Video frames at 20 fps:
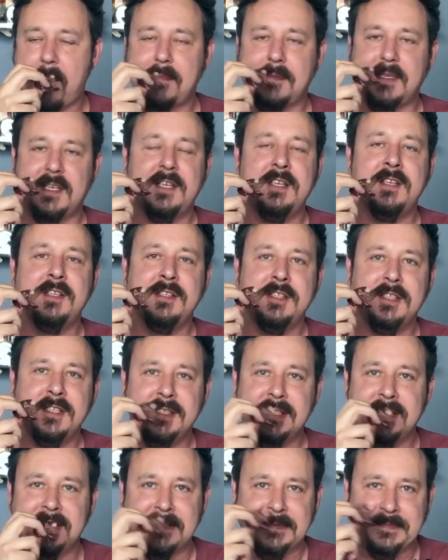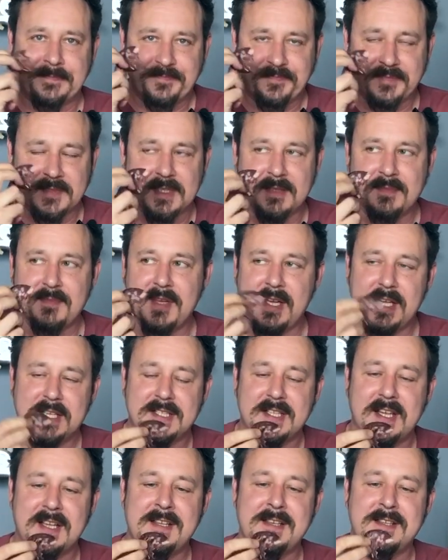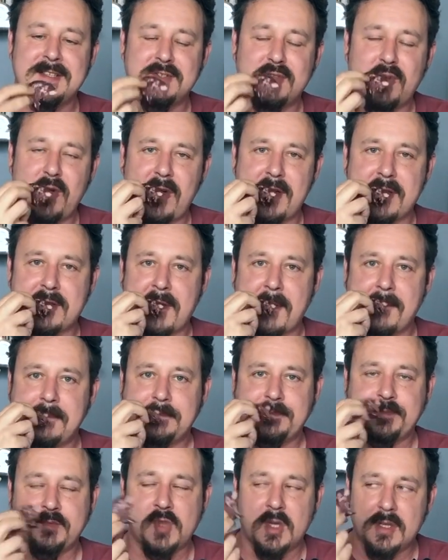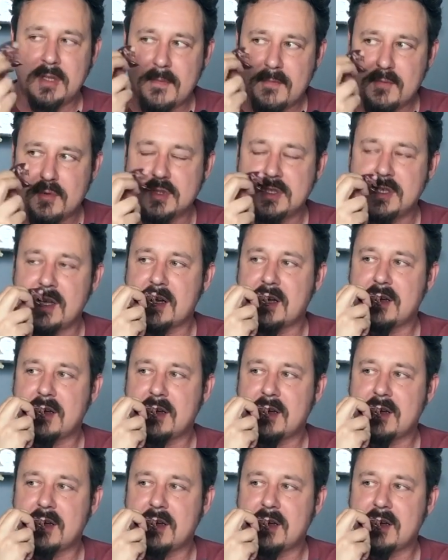оленина от меня ждать не стоит. Но это вкусная